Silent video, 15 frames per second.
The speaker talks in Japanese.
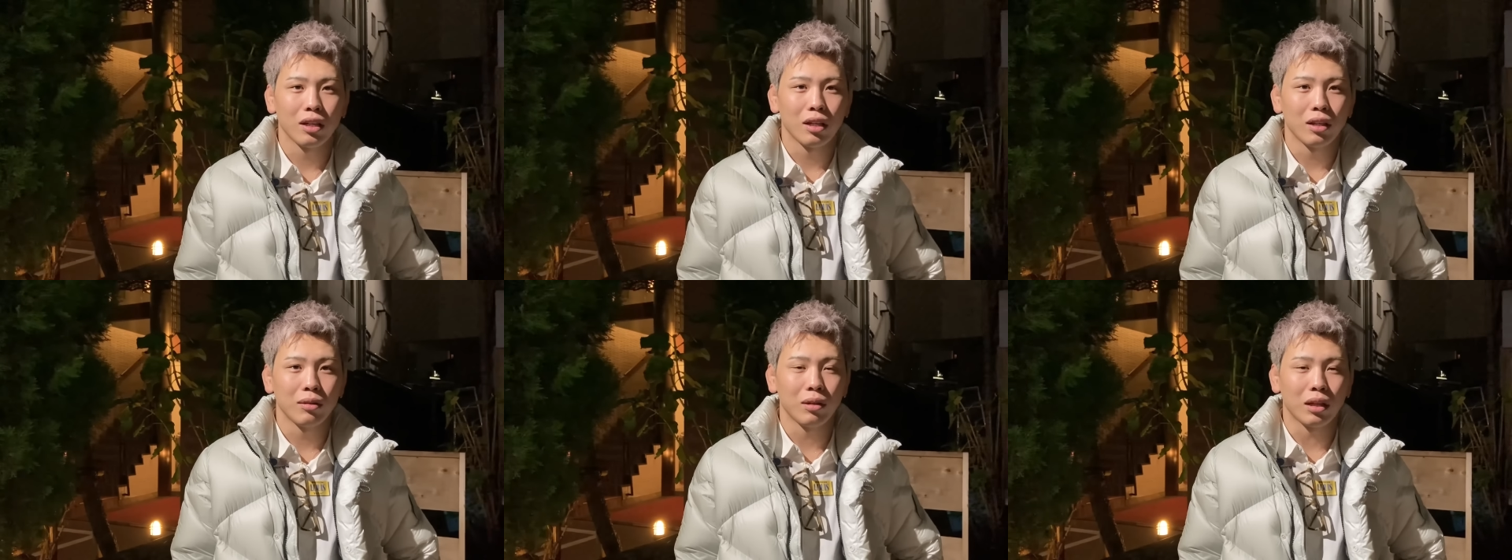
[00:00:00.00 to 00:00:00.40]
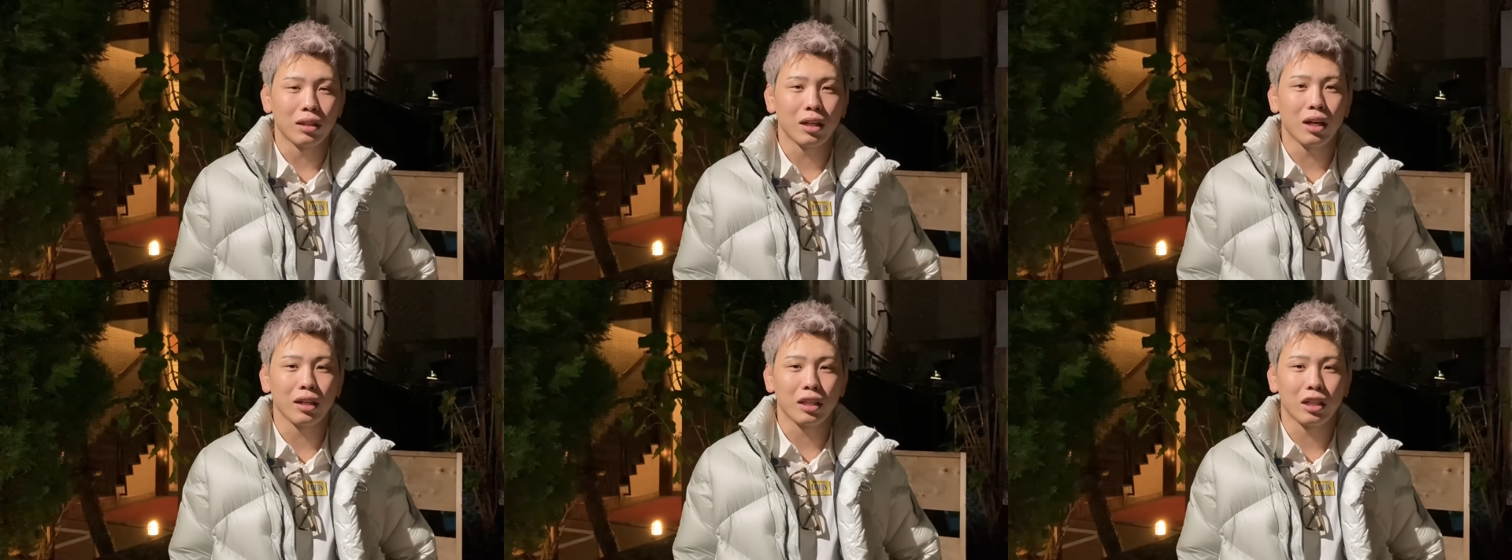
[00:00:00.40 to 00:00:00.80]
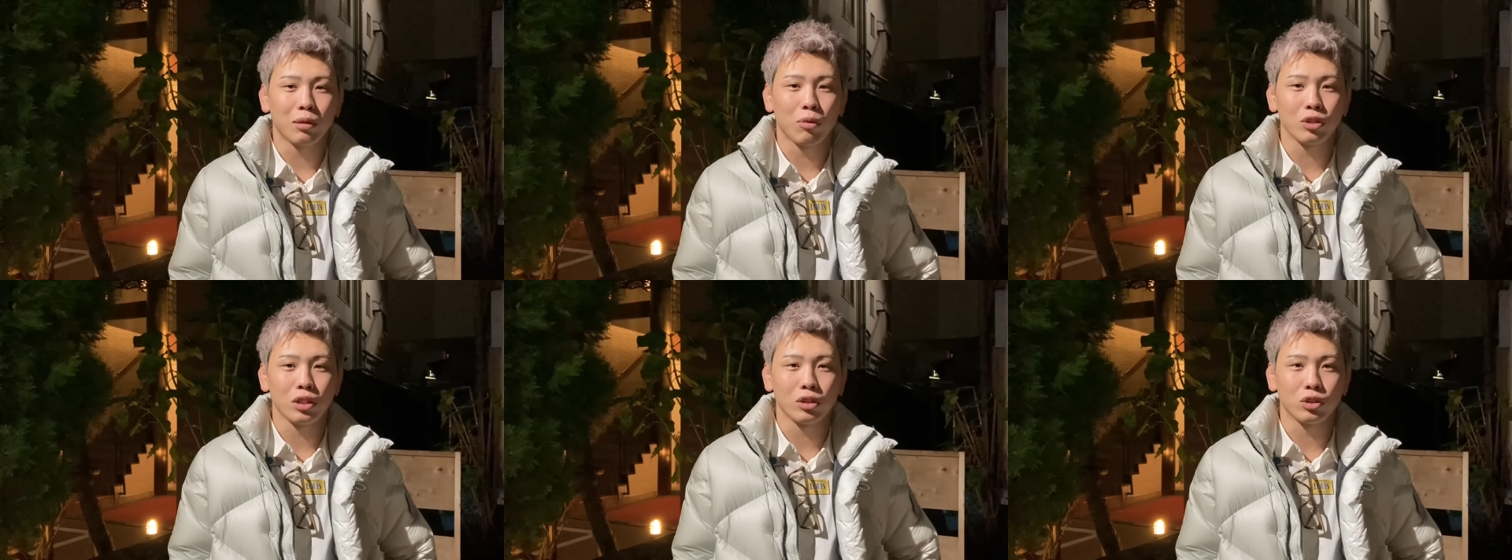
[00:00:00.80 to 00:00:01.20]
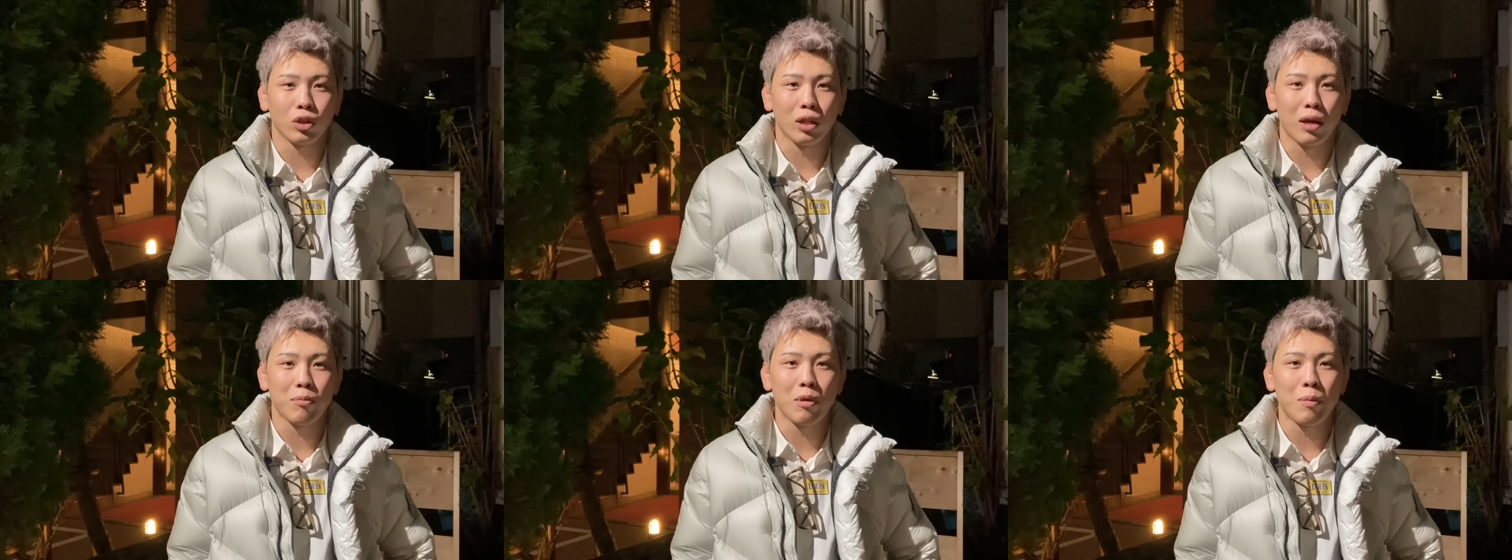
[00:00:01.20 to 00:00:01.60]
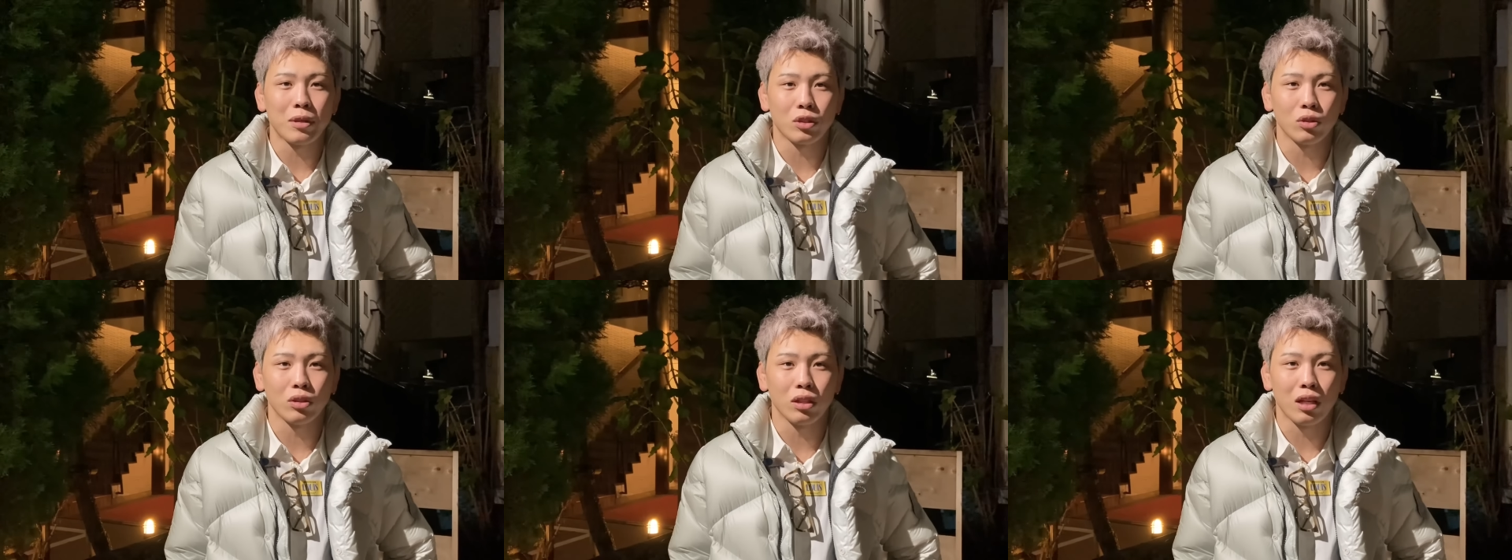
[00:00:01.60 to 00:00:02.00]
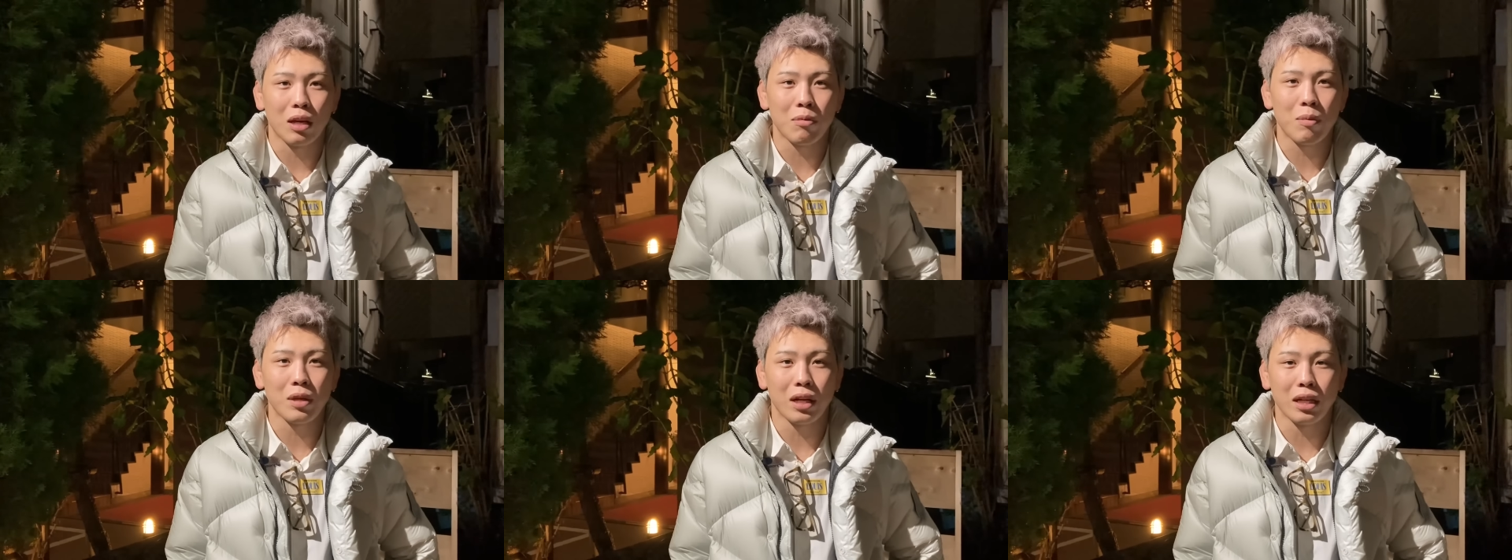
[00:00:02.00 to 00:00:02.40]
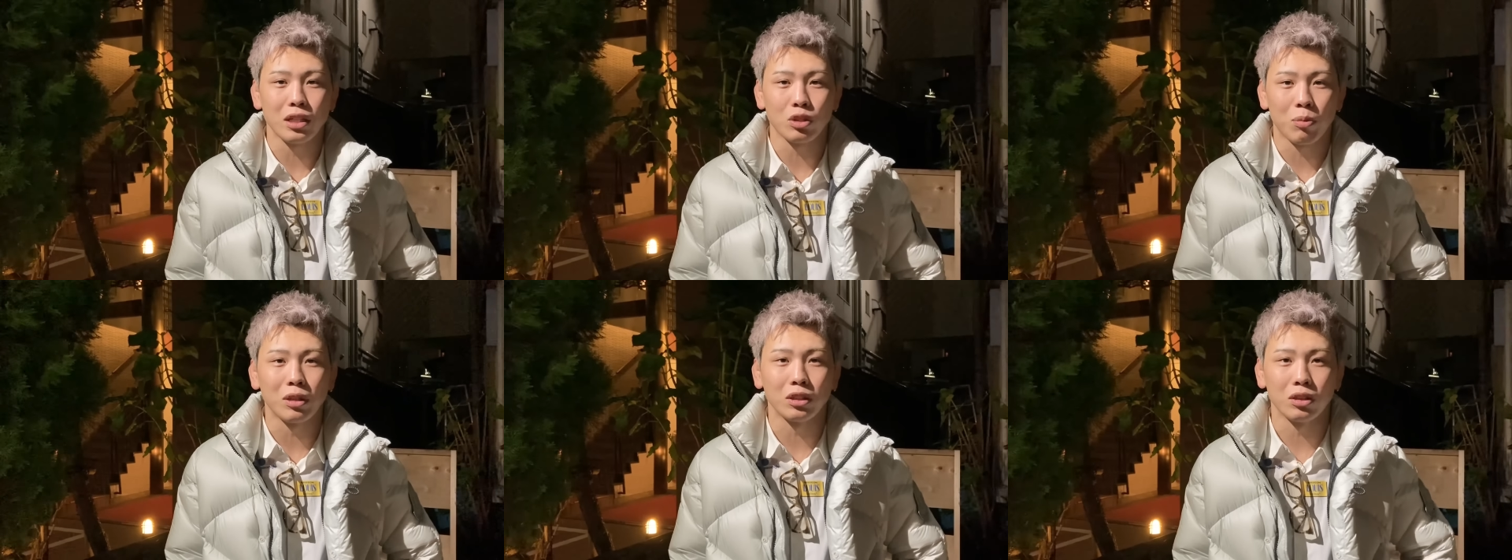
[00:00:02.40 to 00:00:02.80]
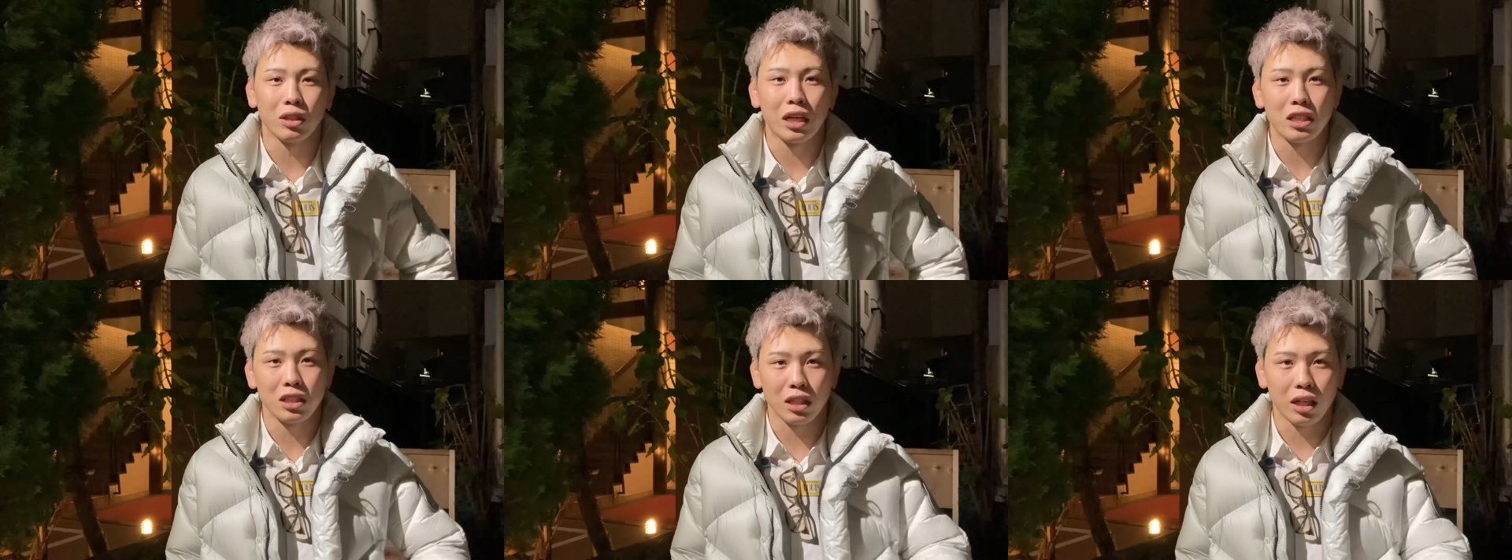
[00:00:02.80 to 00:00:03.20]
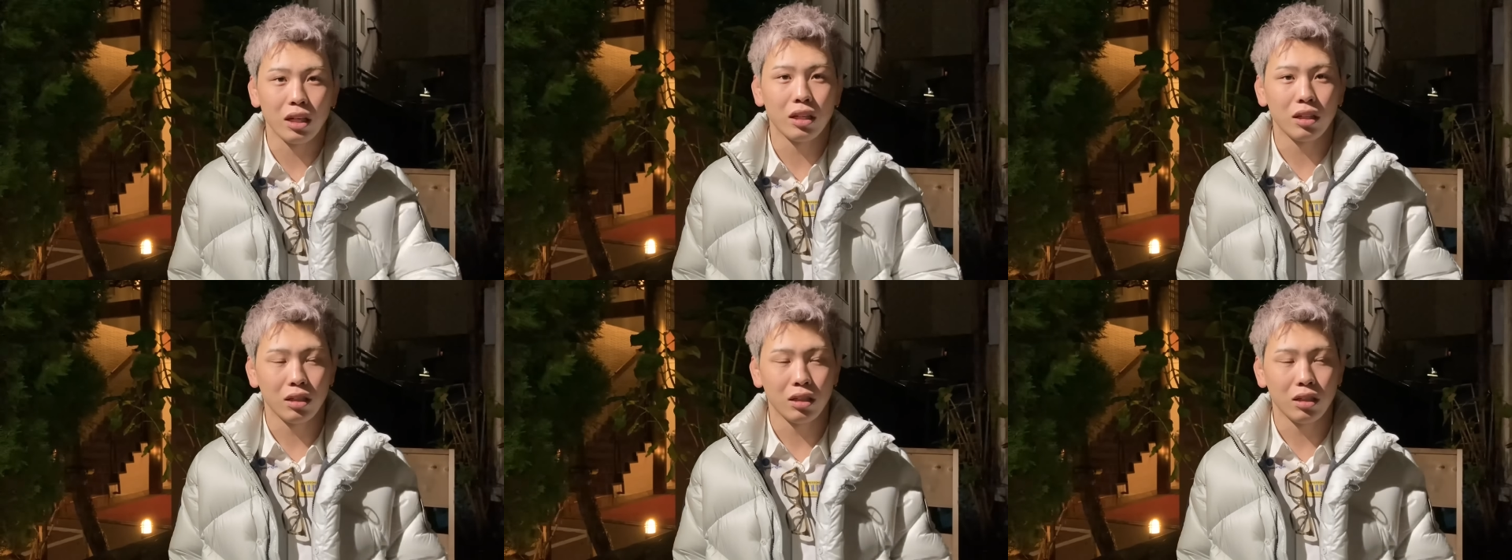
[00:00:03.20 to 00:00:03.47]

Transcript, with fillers: なただキックボクシング強いで MMA じゃないでしょ、まずないんで、